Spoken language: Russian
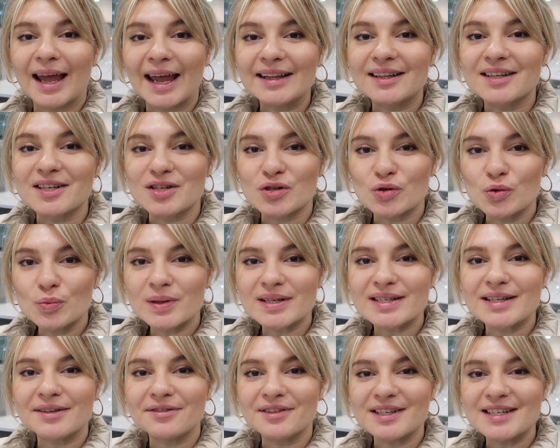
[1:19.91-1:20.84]
Эта
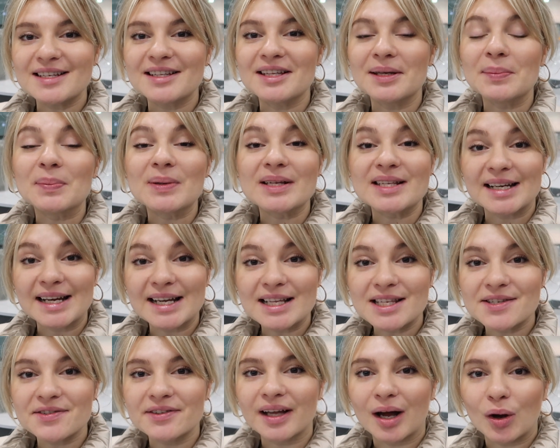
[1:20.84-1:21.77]
сумма зависит
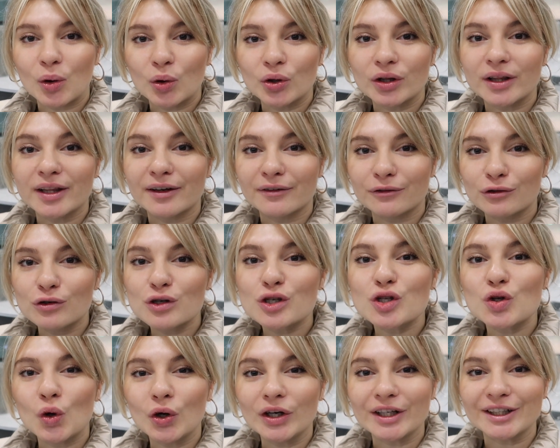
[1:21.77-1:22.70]
непосредственно от того,
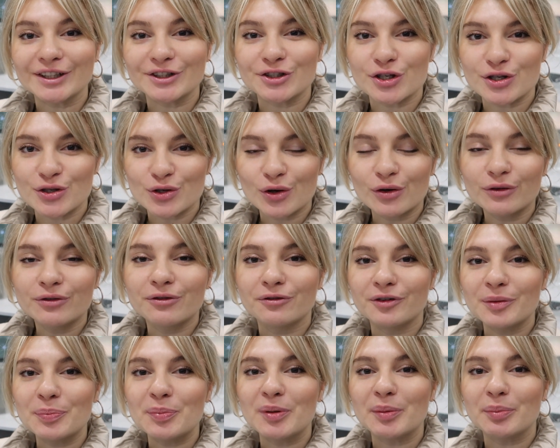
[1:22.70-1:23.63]
сколько часов
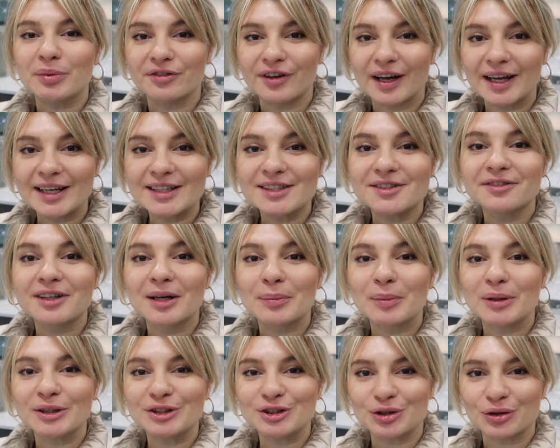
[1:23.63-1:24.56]
вы пребываете в
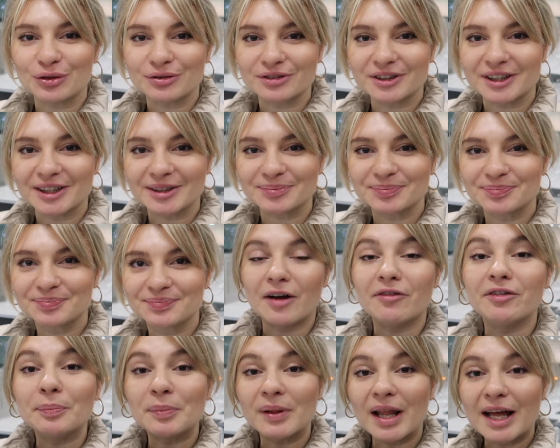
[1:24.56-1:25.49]
командировке.
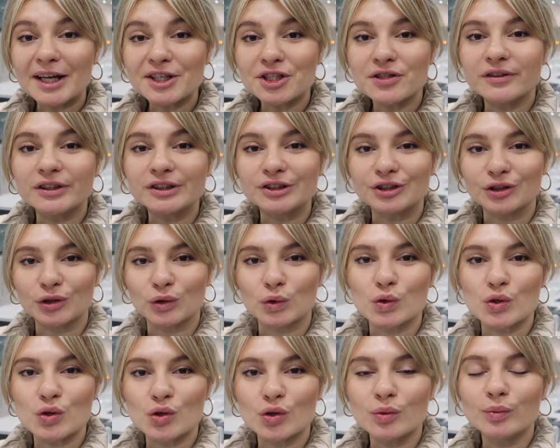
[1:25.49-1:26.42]
Выплачивают
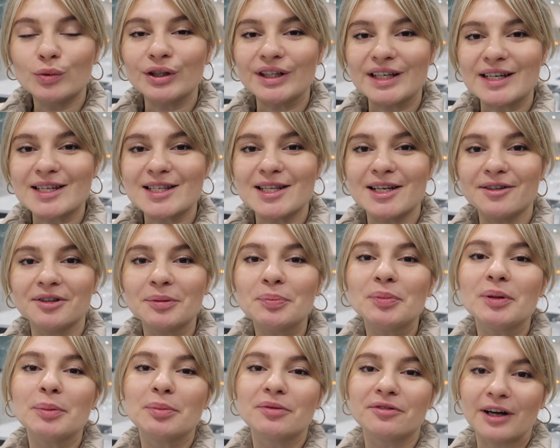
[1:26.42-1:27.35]
такую сумму, если вы
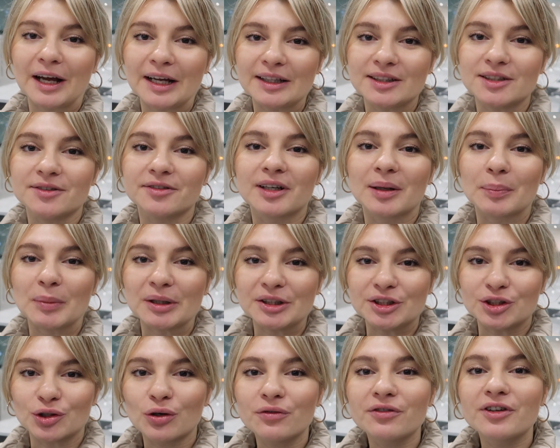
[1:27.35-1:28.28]
пребываете в
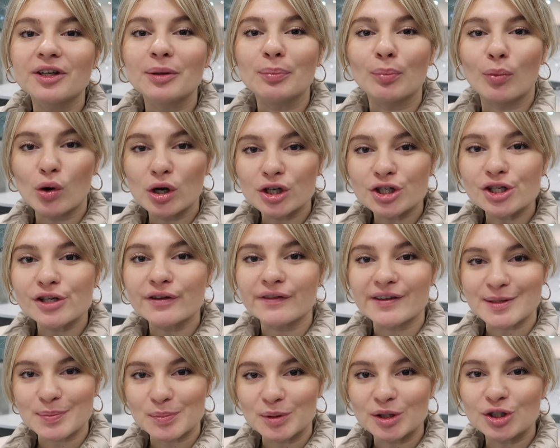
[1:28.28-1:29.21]
командировке больше
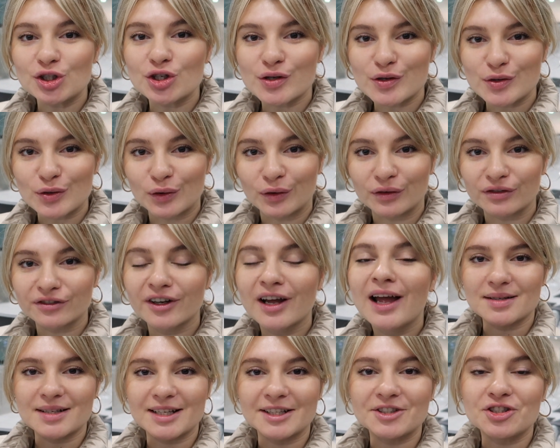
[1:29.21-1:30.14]
8 часов.
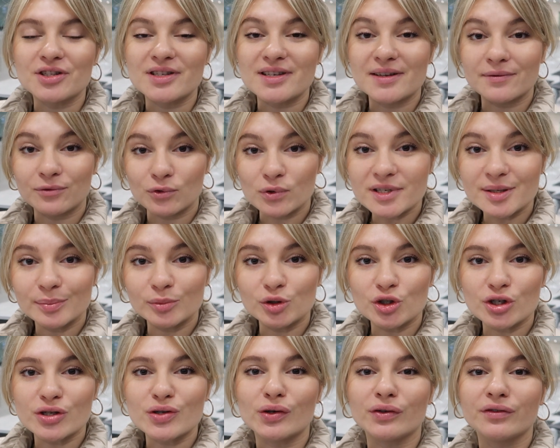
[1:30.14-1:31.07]
Значит, за 8
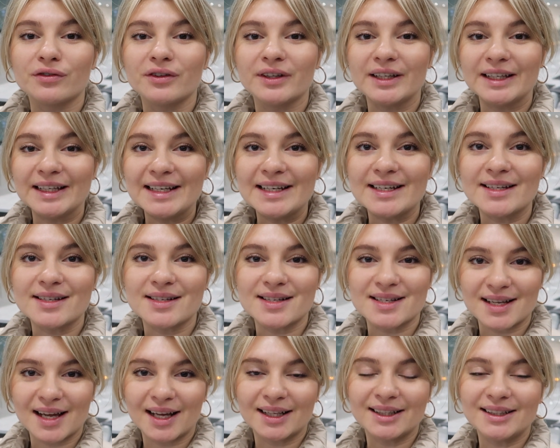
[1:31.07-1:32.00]
часов или
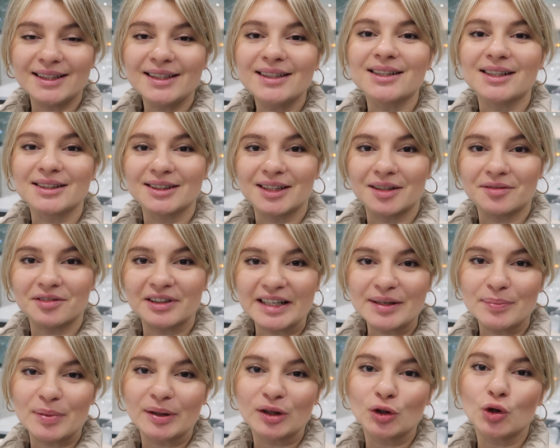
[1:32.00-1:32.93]
за дни, когда вы
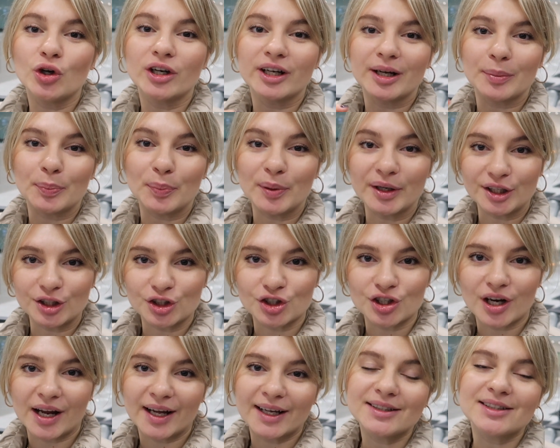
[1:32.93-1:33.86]
либо только
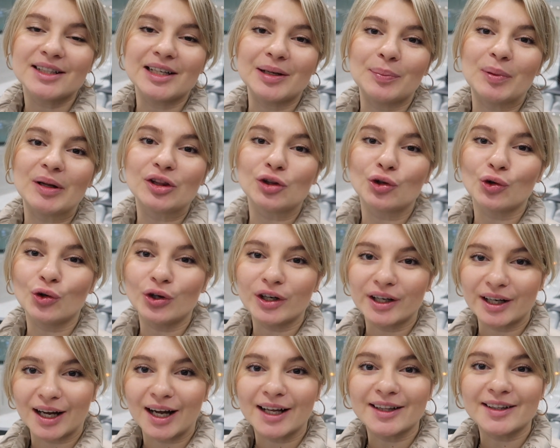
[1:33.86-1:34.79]
приезжаете, либо
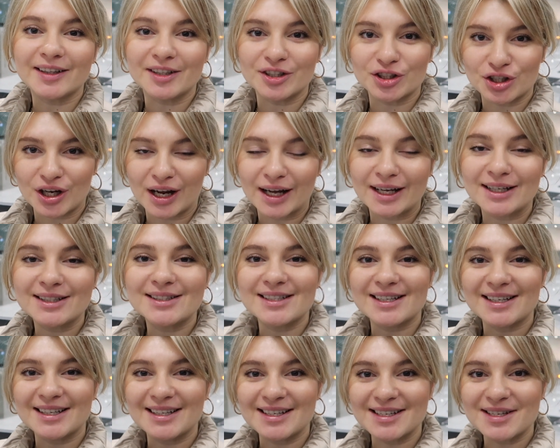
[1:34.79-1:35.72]
только
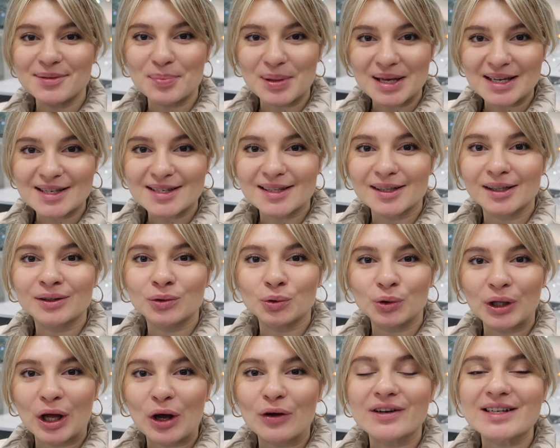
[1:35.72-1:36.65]
отъезжаете из места,
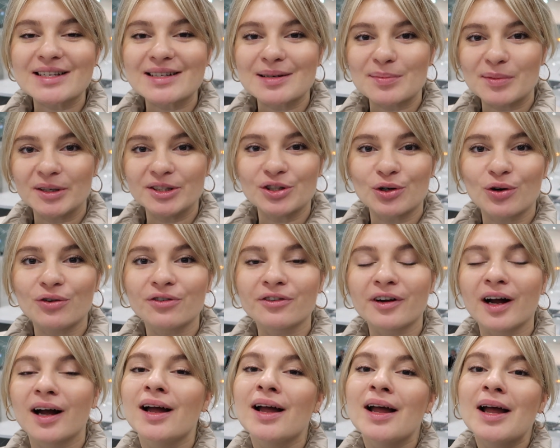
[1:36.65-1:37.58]
куда у вас
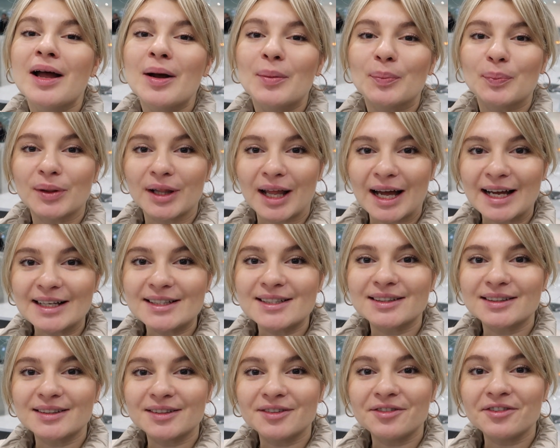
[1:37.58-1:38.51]
командировка,
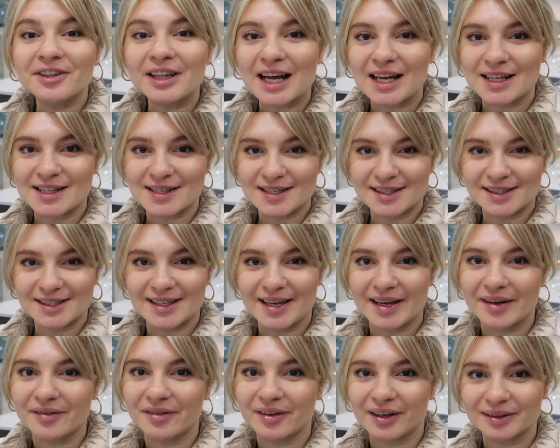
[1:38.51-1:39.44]
платят 12
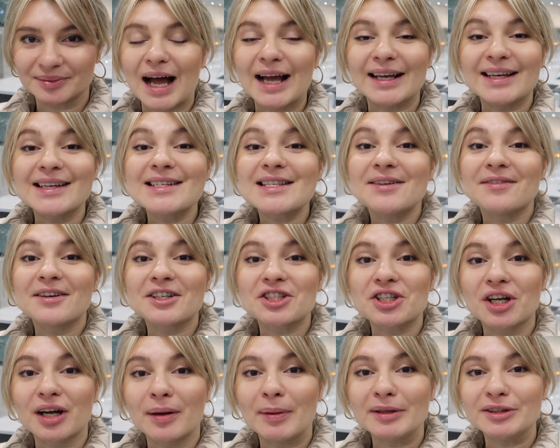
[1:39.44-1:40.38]
евро. А если
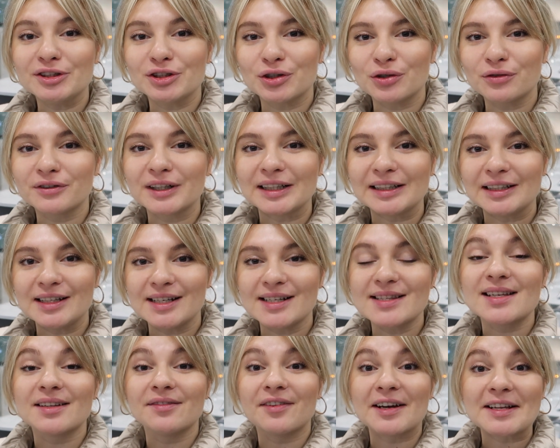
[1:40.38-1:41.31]
ваша командировка
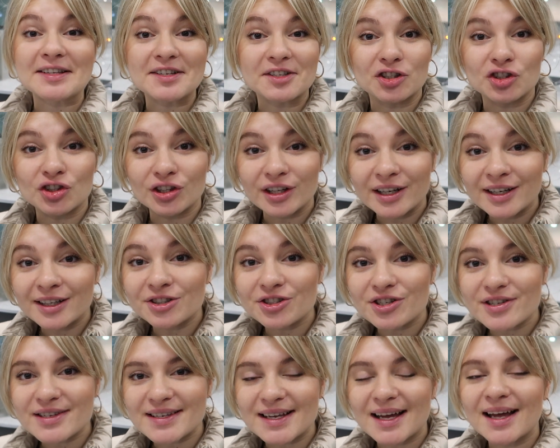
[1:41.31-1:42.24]
длится 24
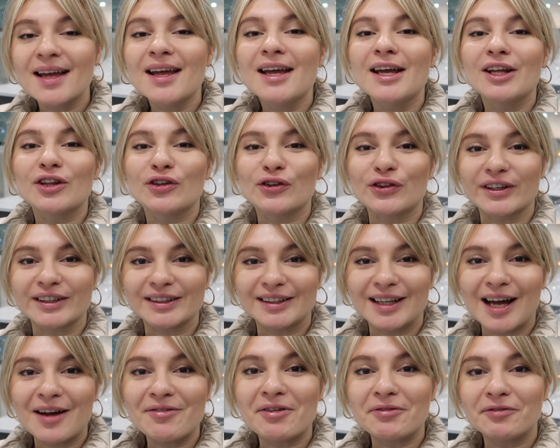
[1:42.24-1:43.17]
часа, то
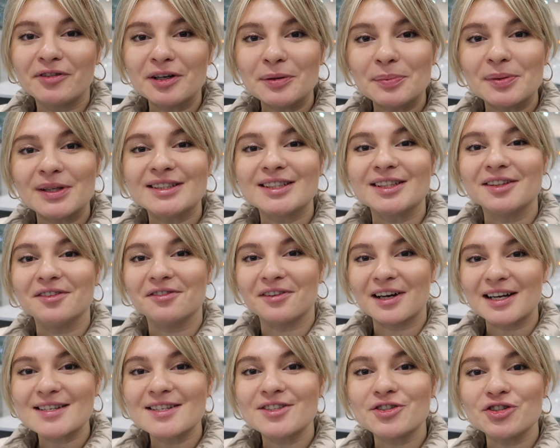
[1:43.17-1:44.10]
тогда вам выплатят
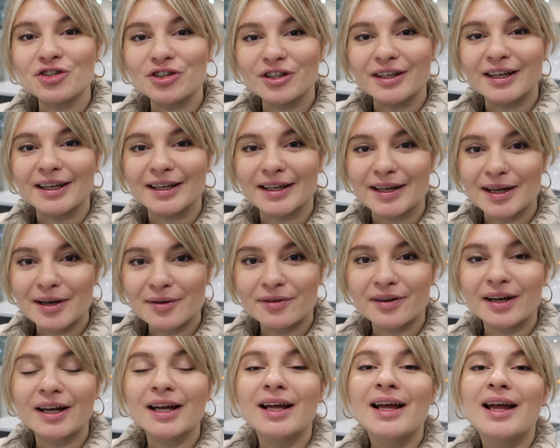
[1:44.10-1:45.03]
24
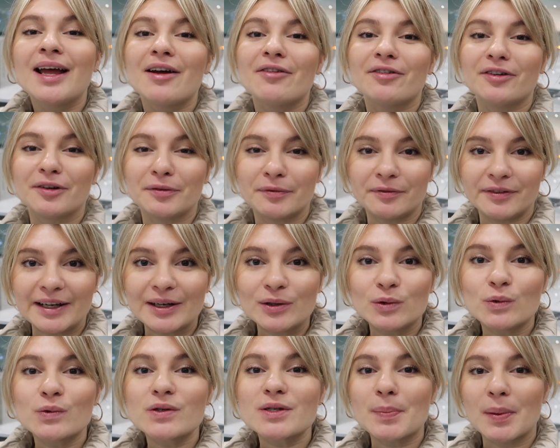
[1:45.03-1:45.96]
евро
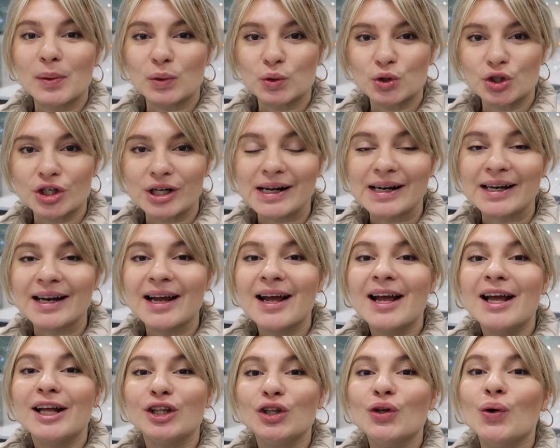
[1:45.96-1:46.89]
Verpflegungspauschal.
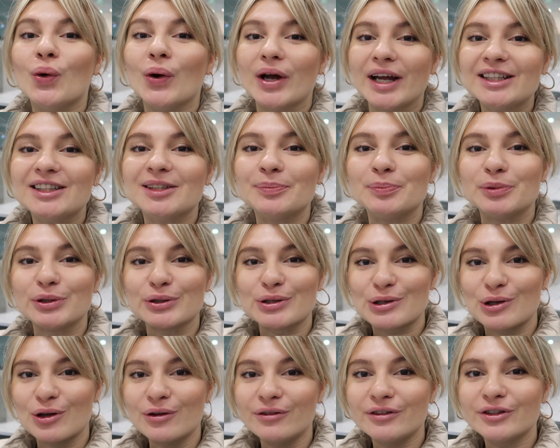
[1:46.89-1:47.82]
Но это при
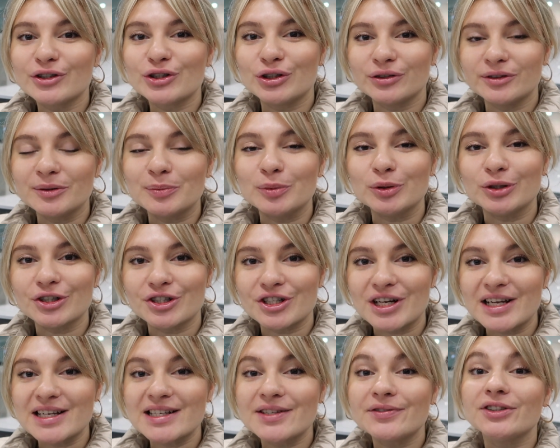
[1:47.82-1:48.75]
условии, что вы
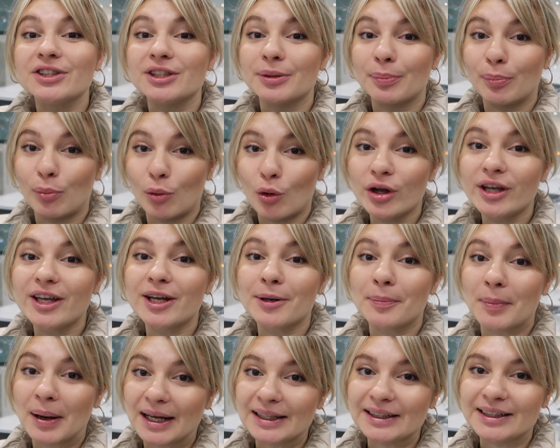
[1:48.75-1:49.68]
путешествуете по
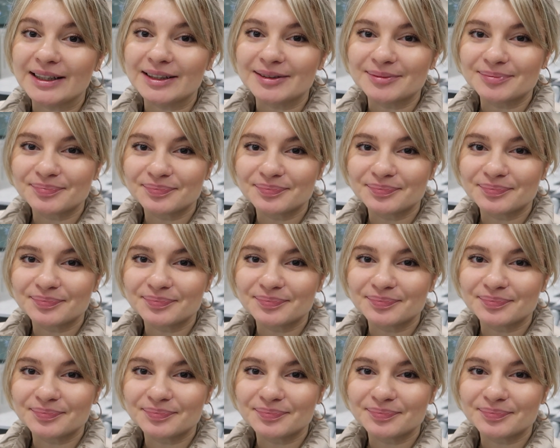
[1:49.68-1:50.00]
Германии.